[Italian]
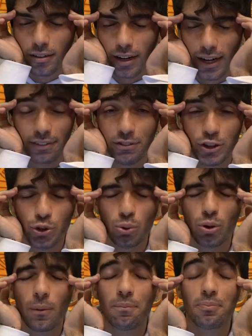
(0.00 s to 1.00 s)
Raga, vi
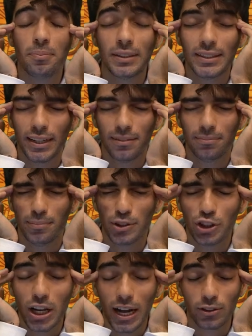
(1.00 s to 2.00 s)
giuro, mi si è
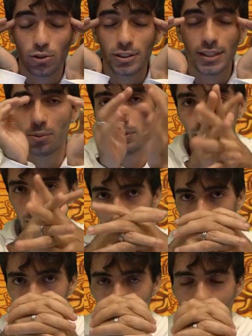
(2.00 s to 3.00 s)
gelato il sangue nelle
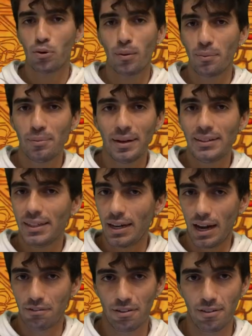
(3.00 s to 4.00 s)
vene. Probabilmente
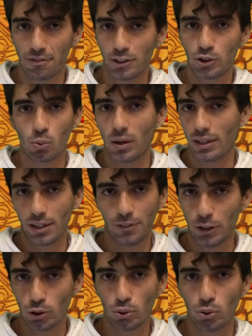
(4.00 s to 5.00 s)
aveva visto qualche
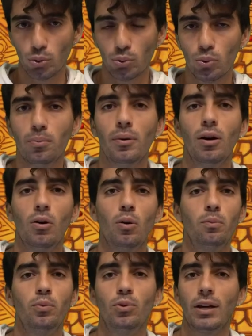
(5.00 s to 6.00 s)
video su YouTube
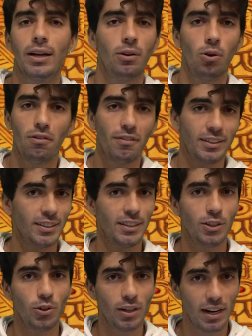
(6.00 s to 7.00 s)
oppure lo aveva
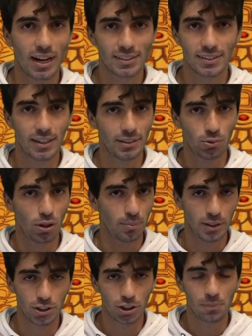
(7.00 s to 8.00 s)
sentito in classe dai suoi
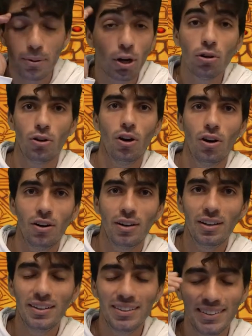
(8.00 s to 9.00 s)
amici. Però no,
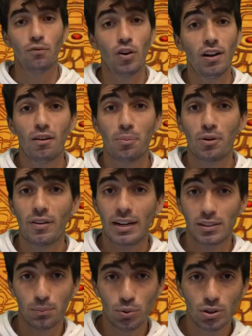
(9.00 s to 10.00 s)
voleva provare
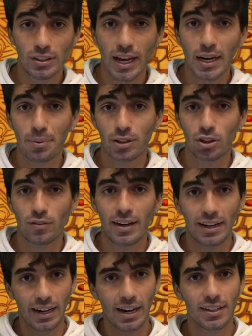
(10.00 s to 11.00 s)
a sbustare per
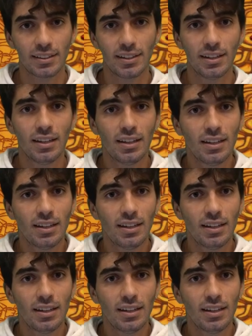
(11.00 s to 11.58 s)
trovare carte